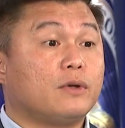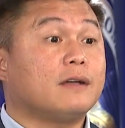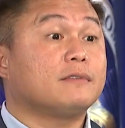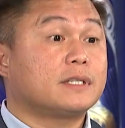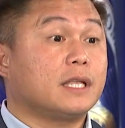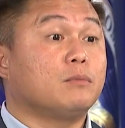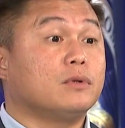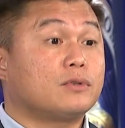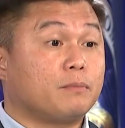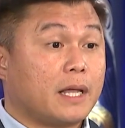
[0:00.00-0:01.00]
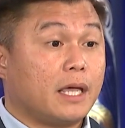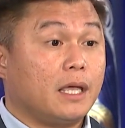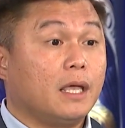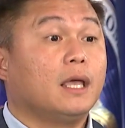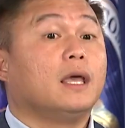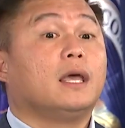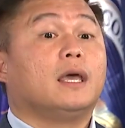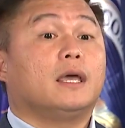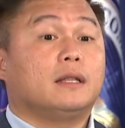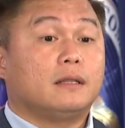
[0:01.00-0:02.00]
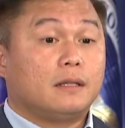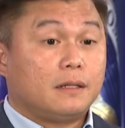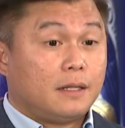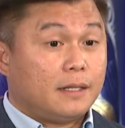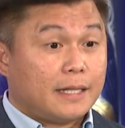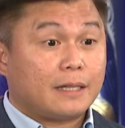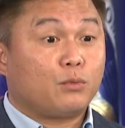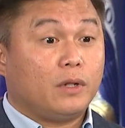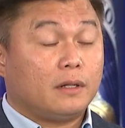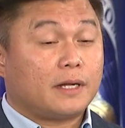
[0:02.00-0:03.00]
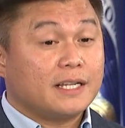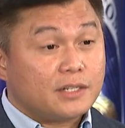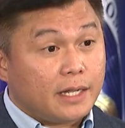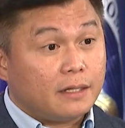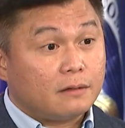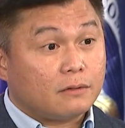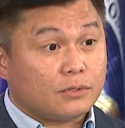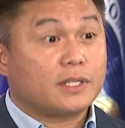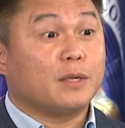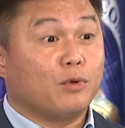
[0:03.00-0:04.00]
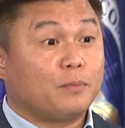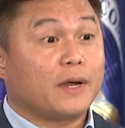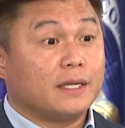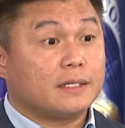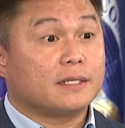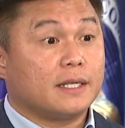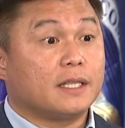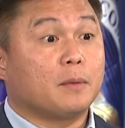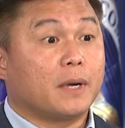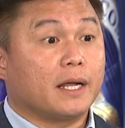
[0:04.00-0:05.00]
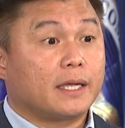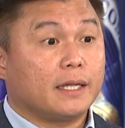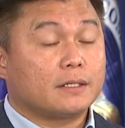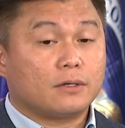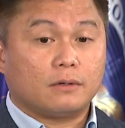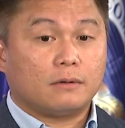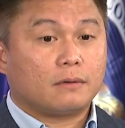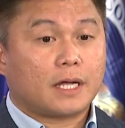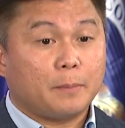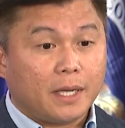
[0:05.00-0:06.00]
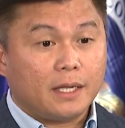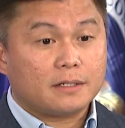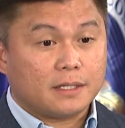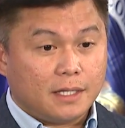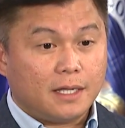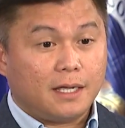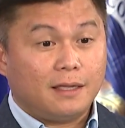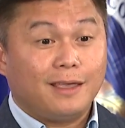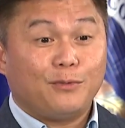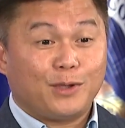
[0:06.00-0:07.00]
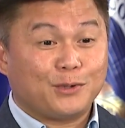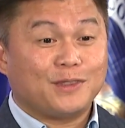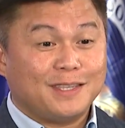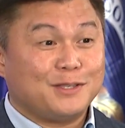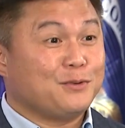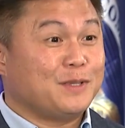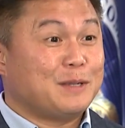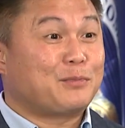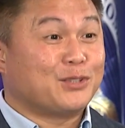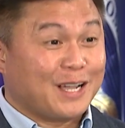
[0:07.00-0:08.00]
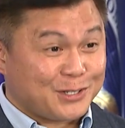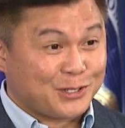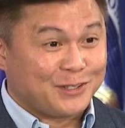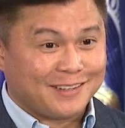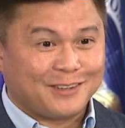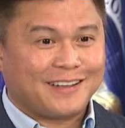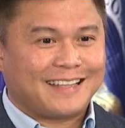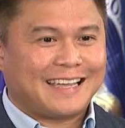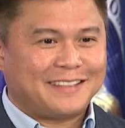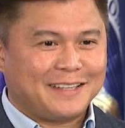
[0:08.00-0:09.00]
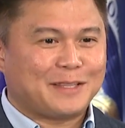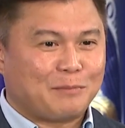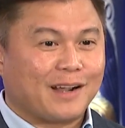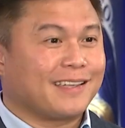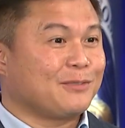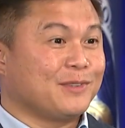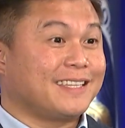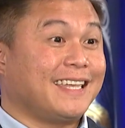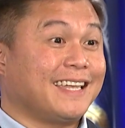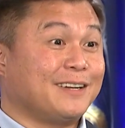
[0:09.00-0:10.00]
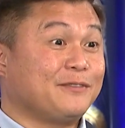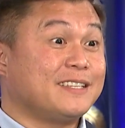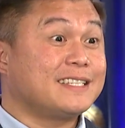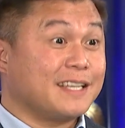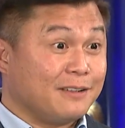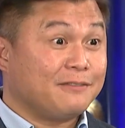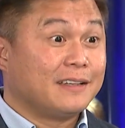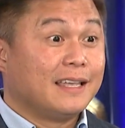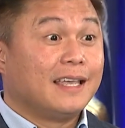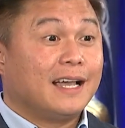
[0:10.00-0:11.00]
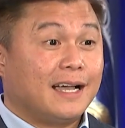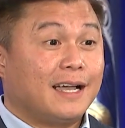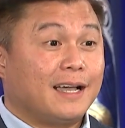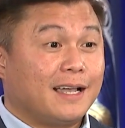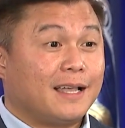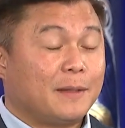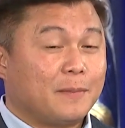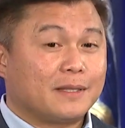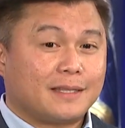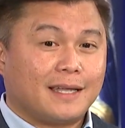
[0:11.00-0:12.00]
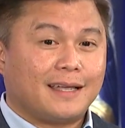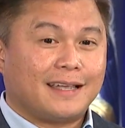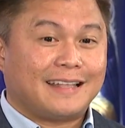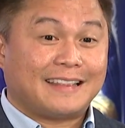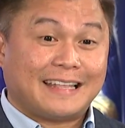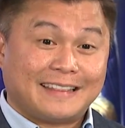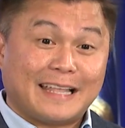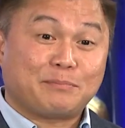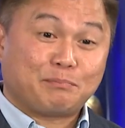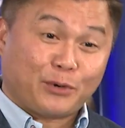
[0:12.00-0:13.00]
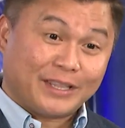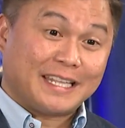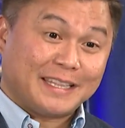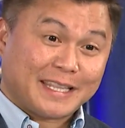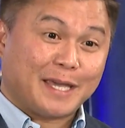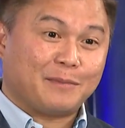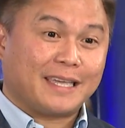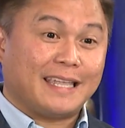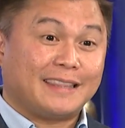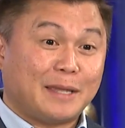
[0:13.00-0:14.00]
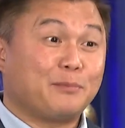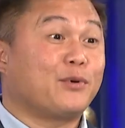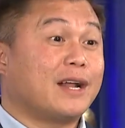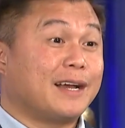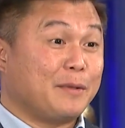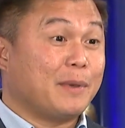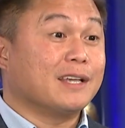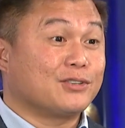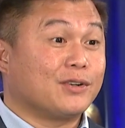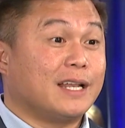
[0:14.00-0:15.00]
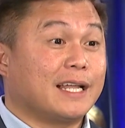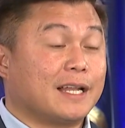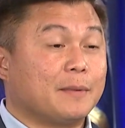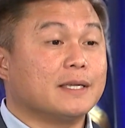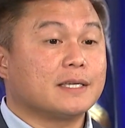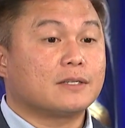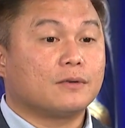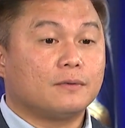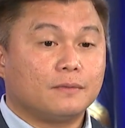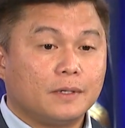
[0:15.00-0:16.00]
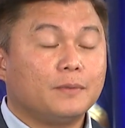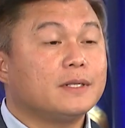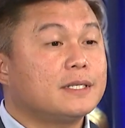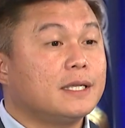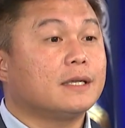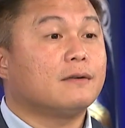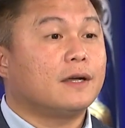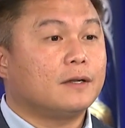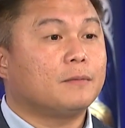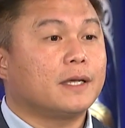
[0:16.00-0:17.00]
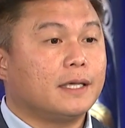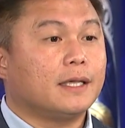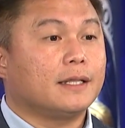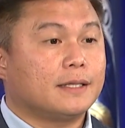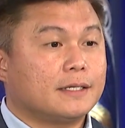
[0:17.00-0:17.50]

to have a stable supply and and that will translate to stable prices in the market. So kami sa DA, we continue with the production. Ano, I think the market will take care of itself. Uh, but uh, at that point in time, again, temporary measure lang naman siya. So we will see kung anong magiging